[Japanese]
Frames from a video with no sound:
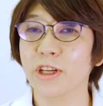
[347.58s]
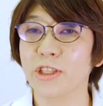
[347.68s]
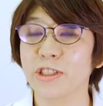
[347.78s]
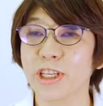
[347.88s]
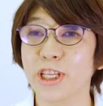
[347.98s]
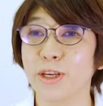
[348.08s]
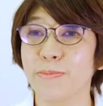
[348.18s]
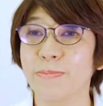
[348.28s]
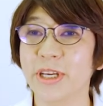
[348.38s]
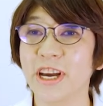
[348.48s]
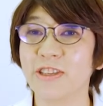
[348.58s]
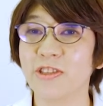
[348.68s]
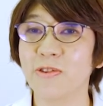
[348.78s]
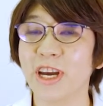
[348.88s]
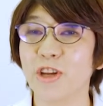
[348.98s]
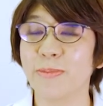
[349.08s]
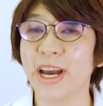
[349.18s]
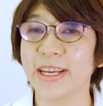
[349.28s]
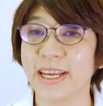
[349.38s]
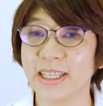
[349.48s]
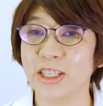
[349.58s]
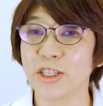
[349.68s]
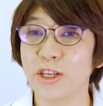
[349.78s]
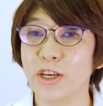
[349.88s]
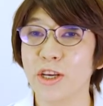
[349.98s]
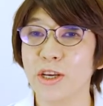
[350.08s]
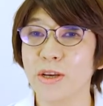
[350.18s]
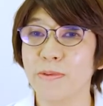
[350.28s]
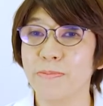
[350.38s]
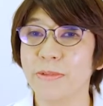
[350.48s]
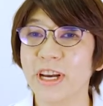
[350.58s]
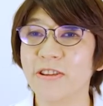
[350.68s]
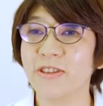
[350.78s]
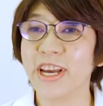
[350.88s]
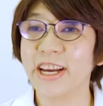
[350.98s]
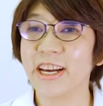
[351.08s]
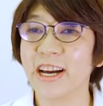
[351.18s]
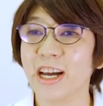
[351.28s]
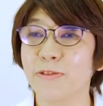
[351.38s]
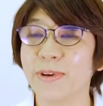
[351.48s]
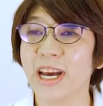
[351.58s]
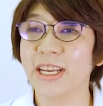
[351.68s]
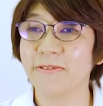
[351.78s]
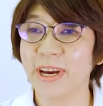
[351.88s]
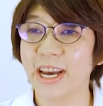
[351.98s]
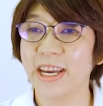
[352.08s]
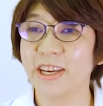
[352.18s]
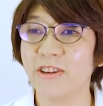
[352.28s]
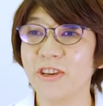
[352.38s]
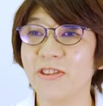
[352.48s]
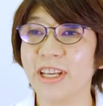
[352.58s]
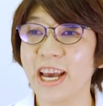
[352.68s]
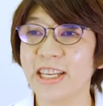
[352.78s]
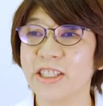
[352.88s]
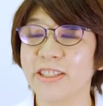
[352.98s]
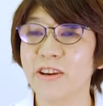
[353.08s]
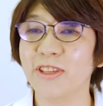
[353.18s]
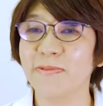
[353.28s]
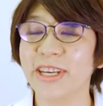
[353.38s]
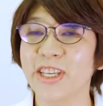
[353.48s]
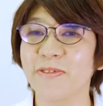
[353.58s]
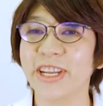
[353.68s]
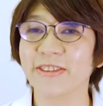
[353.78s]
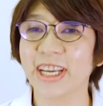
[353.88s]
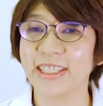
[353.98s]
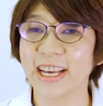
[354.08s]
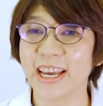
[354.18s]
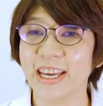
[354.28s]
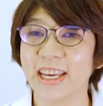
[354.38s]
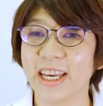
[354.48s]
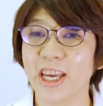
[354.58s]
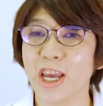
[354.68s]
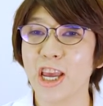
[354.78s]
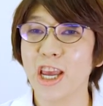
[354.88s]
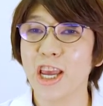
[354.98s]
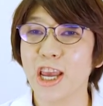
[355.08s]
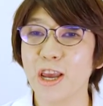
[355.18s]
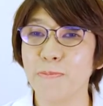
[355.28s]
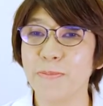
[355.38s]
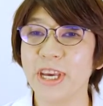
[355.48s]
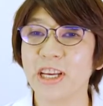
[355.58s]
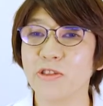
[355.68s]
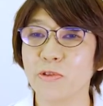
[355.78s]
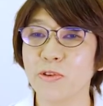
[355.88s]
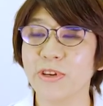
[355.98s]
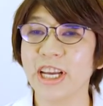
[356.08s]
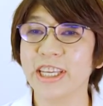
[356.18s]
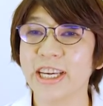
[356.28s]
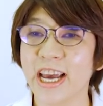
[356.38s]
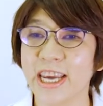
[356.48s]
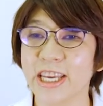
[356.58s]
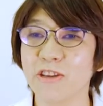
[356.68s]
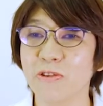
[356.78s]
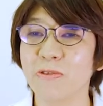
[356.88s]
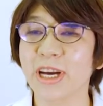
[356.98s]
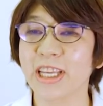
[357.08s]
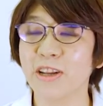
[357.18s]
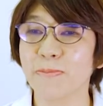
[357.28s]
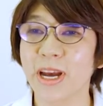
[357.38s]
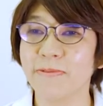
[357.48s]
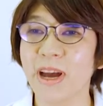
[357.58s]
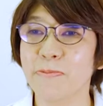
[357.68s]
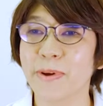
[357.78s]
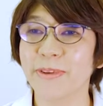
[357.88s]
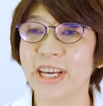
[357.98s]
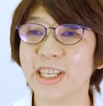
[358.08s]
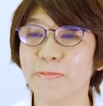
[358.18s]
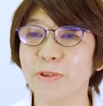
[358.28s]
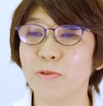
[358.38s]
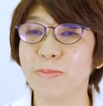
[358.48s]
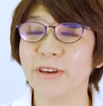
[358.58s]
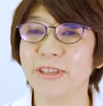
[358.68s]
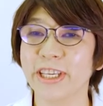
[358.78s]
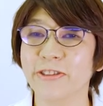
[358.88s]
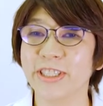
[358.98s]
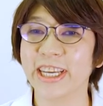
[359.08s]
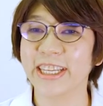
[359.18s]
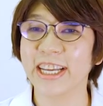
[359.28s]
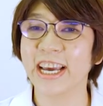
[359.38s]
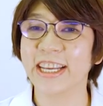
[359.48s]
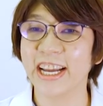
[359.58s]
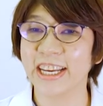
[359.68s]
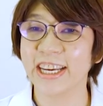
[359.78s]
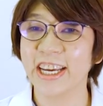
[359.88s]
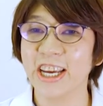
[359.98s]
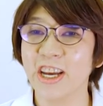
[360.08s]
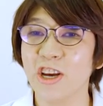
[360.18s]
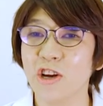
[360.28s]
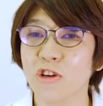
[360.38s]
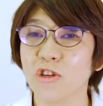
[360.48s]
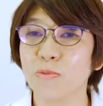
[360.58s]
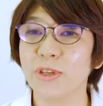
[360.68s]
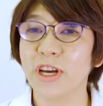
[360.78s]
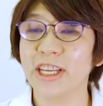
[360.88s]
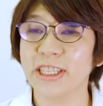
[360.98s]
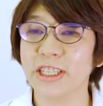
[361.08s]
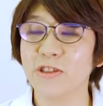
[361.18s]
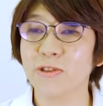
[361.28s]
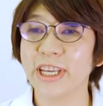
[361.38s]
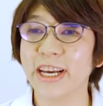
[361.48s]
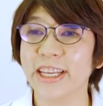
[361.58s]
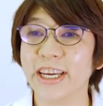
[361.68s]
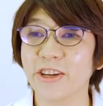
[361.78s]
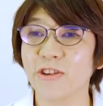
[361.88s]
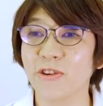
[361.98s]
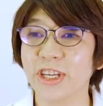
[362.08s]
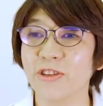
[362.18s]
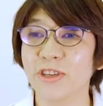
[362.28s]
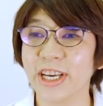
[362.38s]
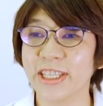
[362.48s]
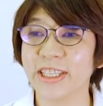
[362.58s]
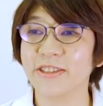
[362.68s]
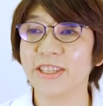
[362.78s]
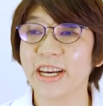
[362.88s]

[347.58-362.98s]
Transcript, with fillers: 次に味覚障害の場合です。味覚の変化がある場合にはいろいろな味付けを試してみてください。塩味や醤油が苦いという方の場合は甘みや酸味をうまく利用していただいたり、好みの味に調整ができるようにドレッシング